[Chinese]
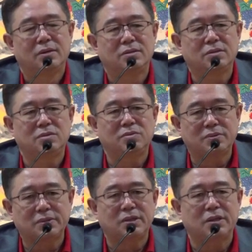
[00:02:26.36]
自修
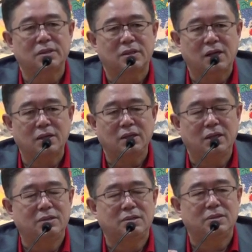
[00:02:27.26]
自正，当
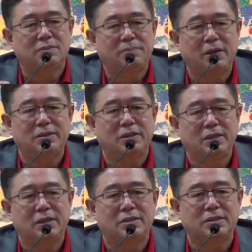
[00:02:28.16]
你是变
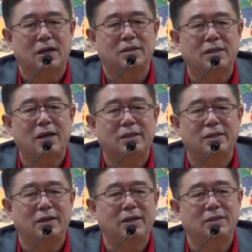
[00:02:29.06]
成一个强大
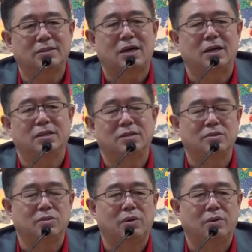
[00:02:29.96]
的能量场的
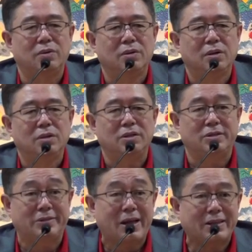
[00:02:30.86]
时候，你
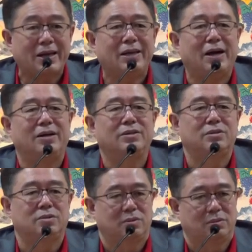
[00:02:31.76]
是大太阳
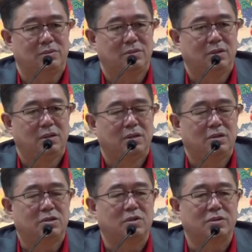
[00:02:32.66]
的时候。
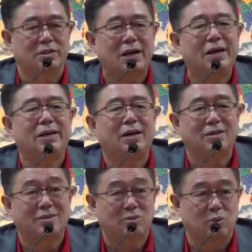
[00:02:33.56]
守着太阳
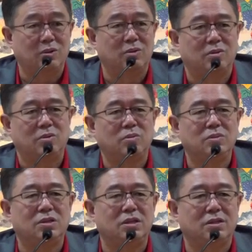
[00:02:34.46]
的所有的
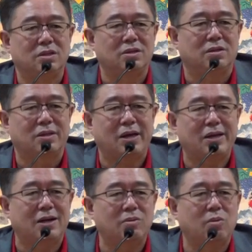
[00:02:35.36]
东西，得到
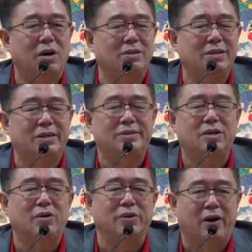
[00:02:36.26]
太阳光的
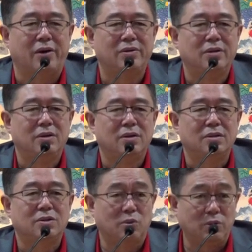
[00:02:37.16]
照耀，
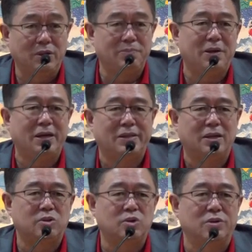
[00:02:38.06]
都会变
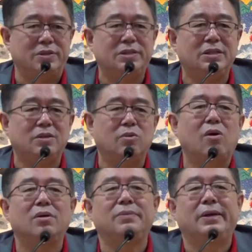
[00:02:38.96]
得纯净
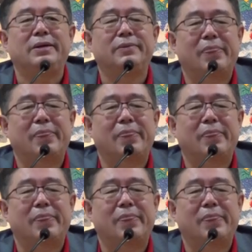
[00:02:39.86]
光明。